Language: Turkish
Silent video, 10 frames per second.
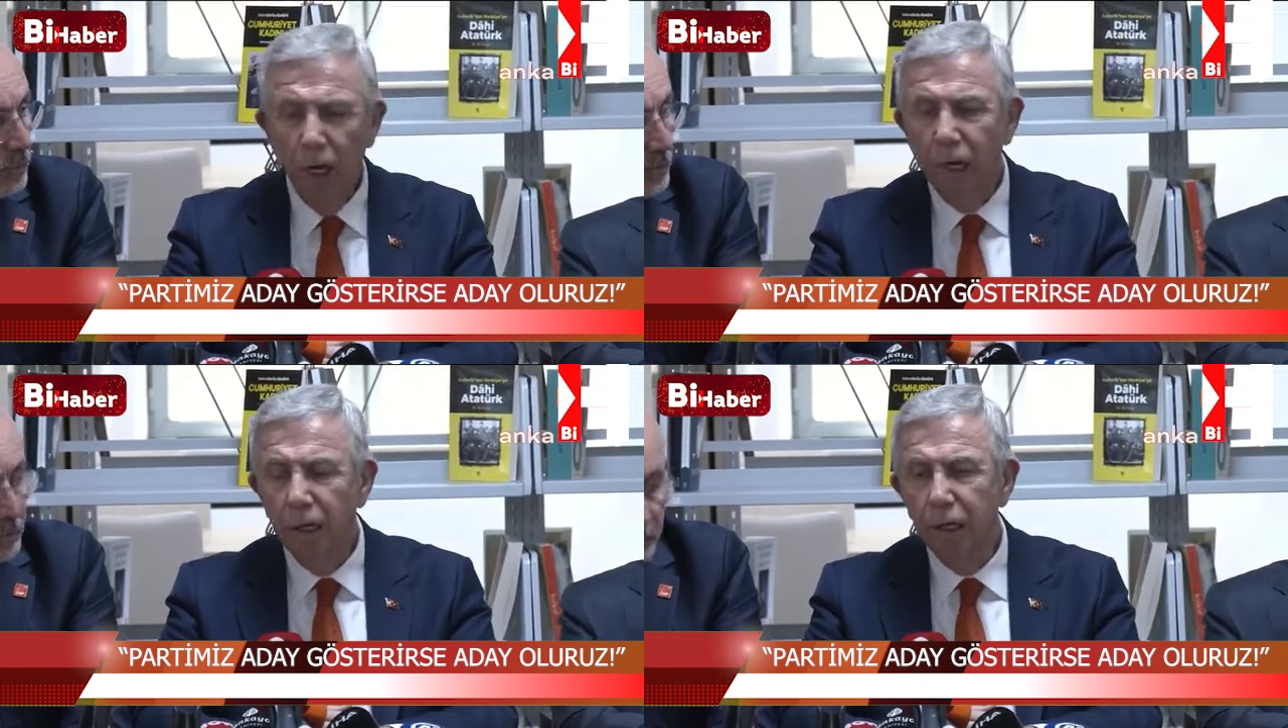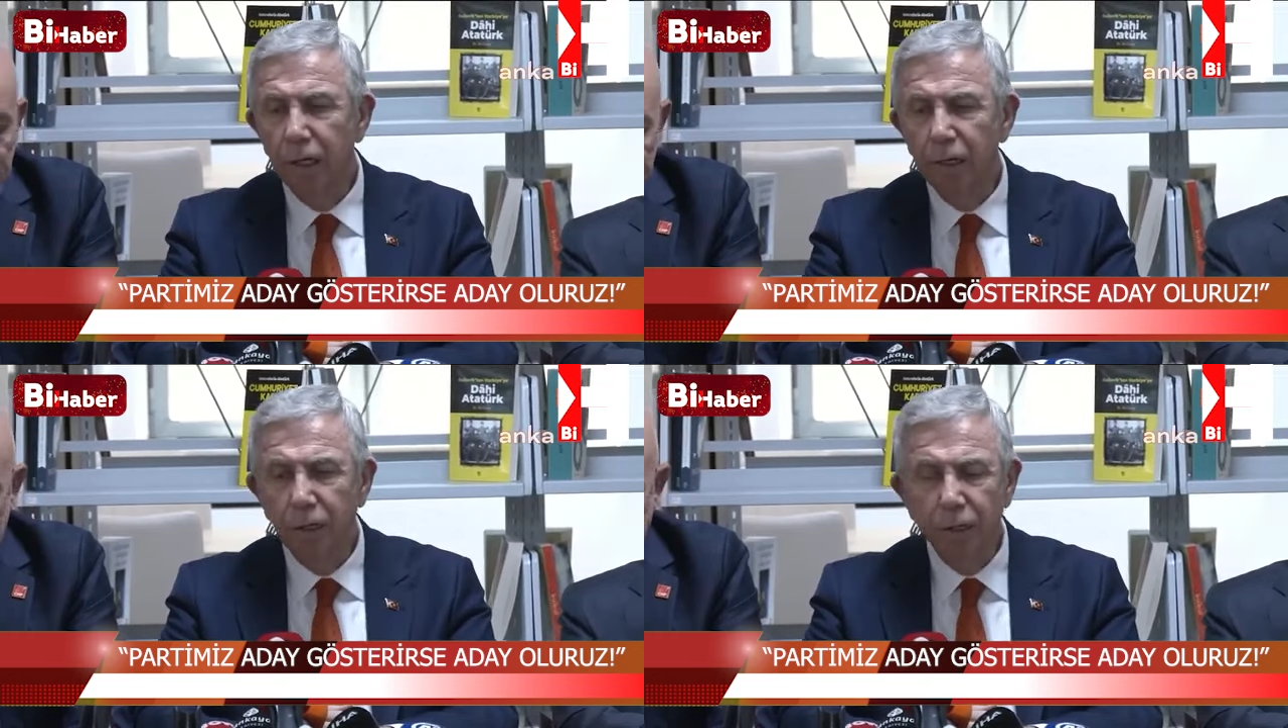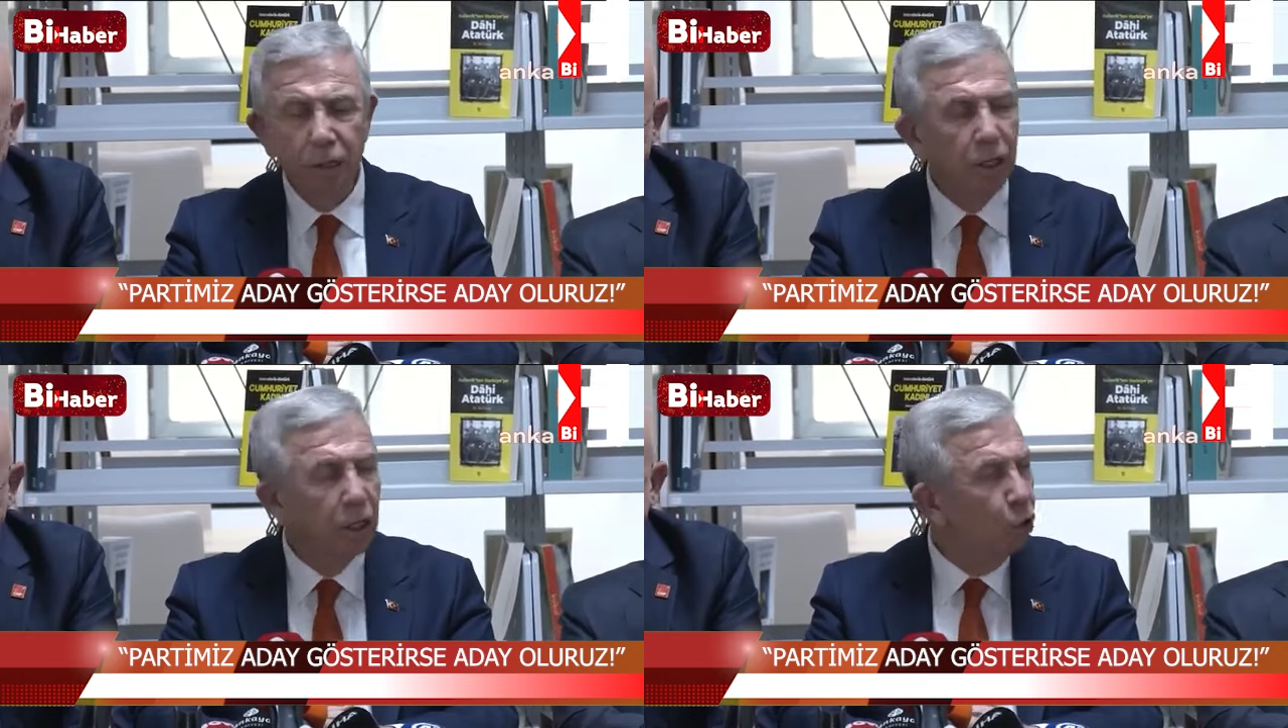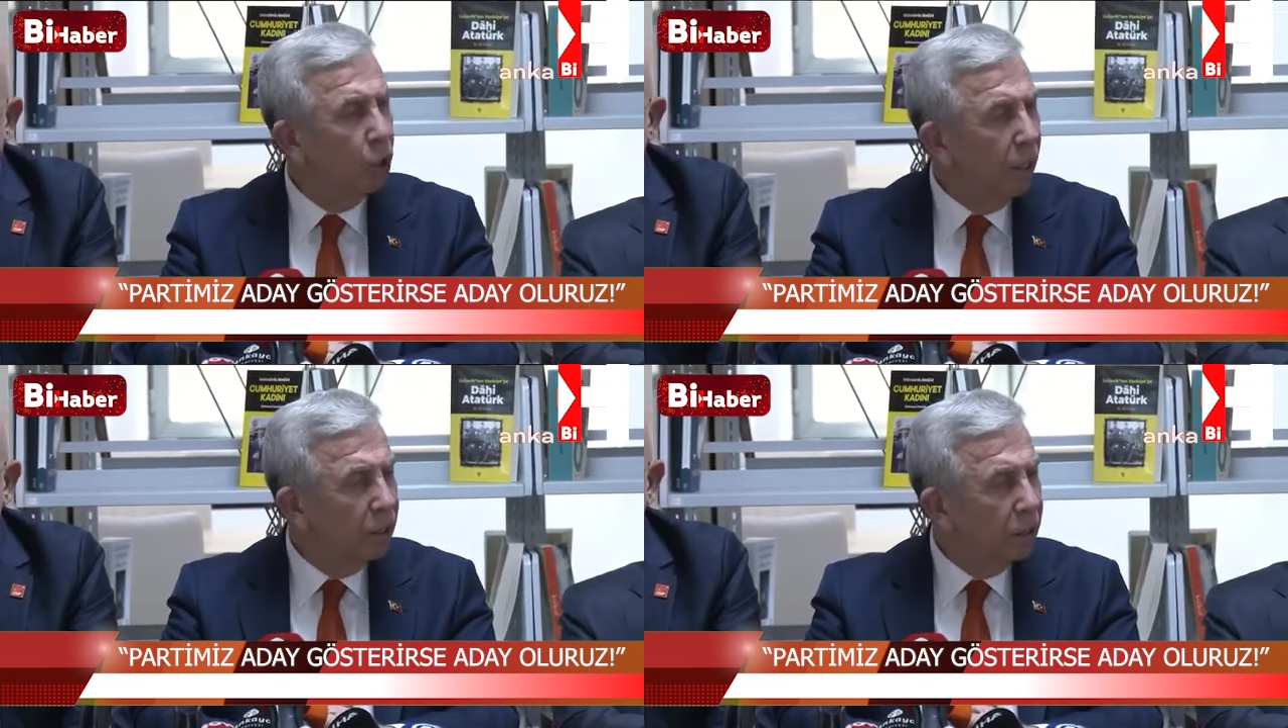Ankara'daki
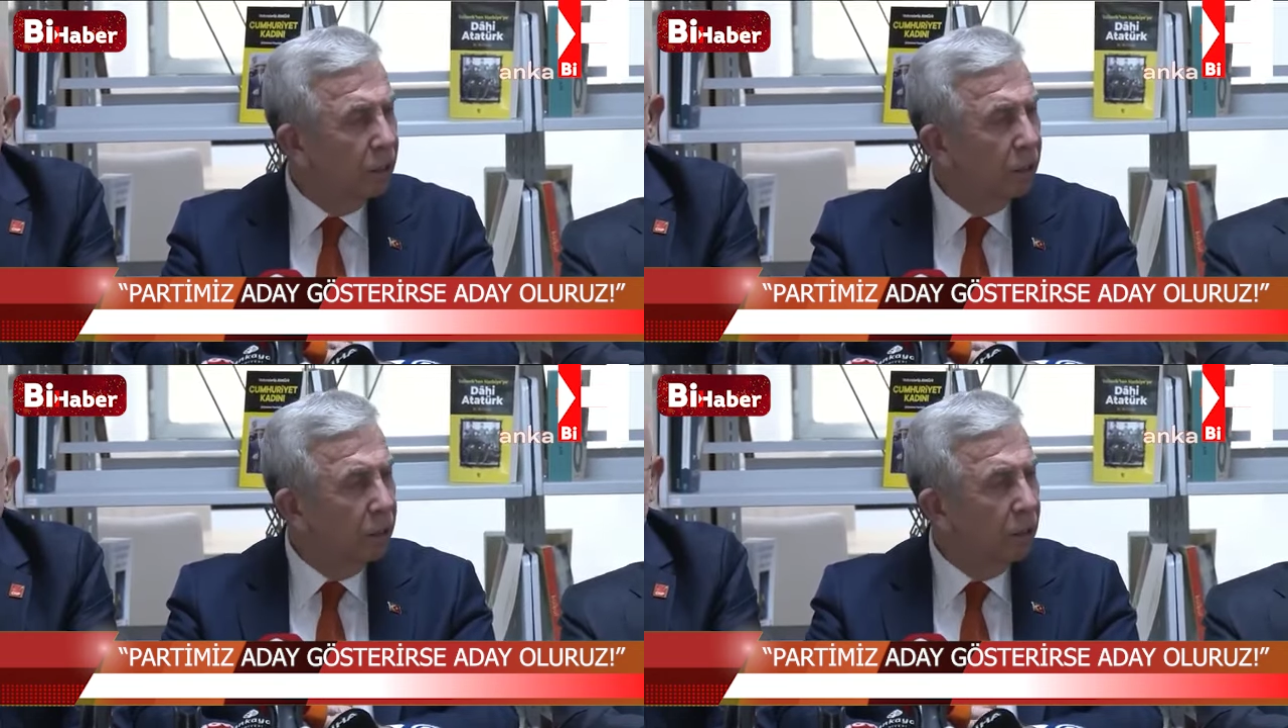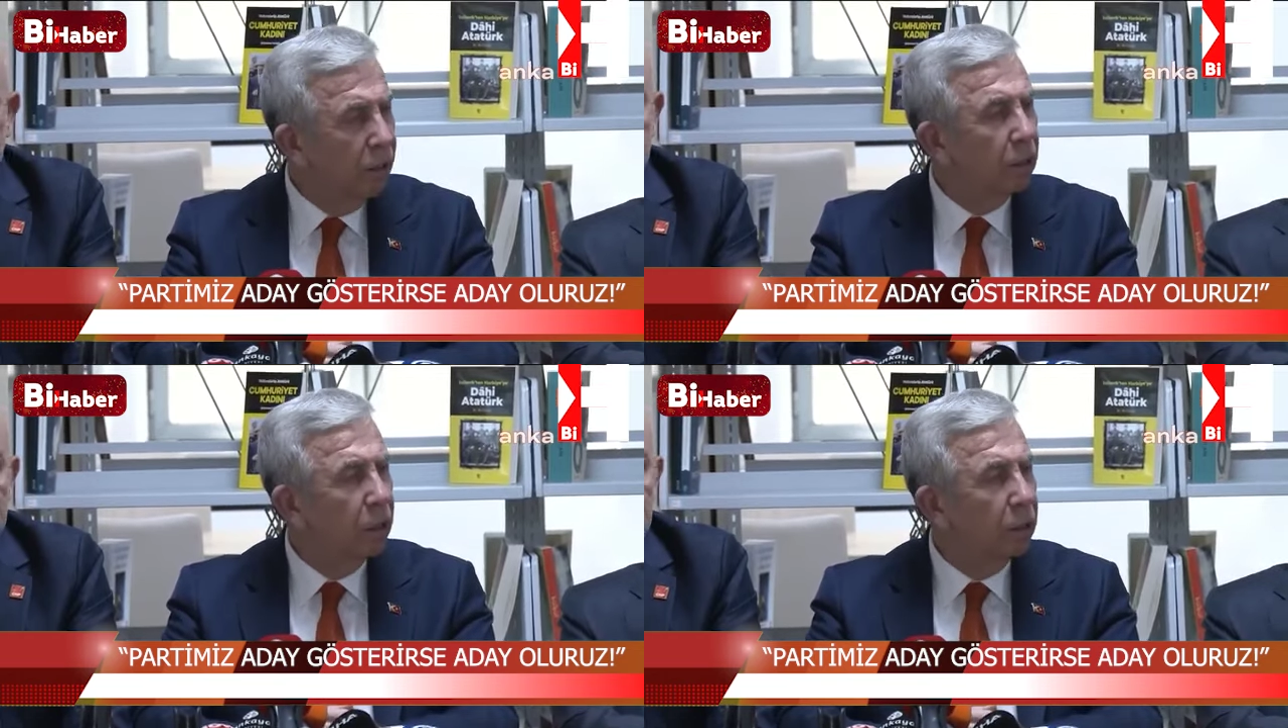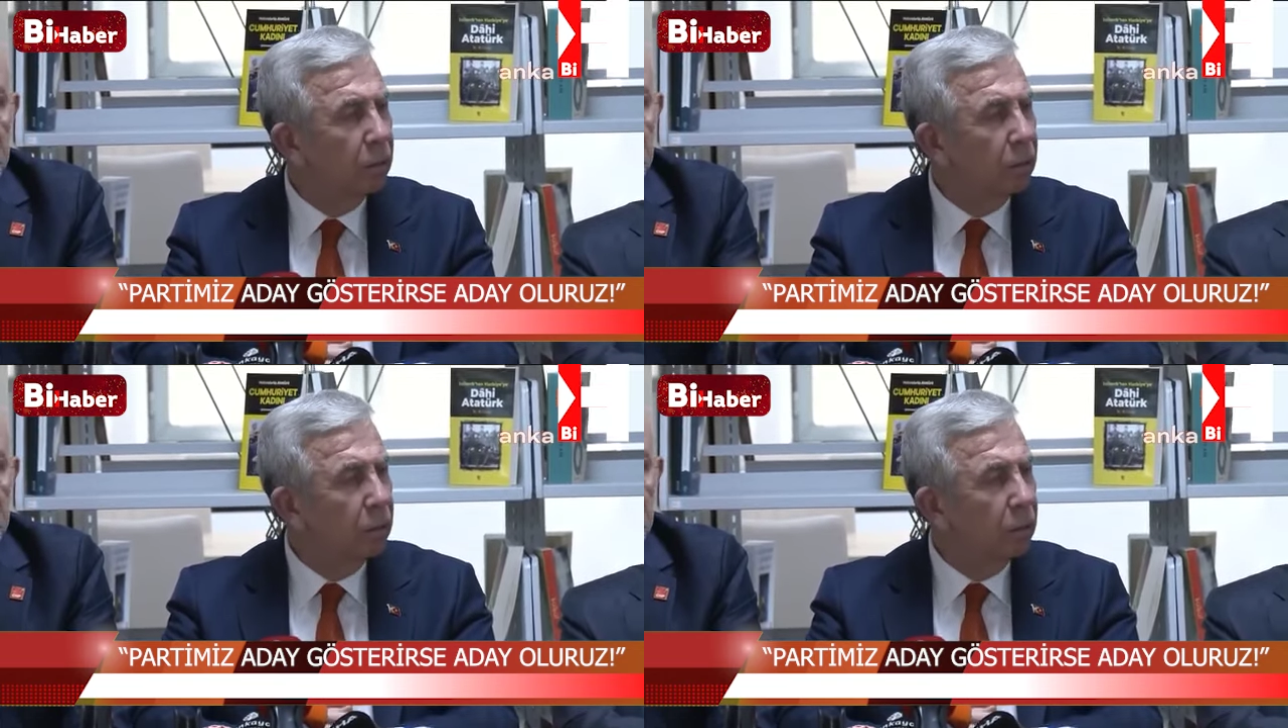16 e,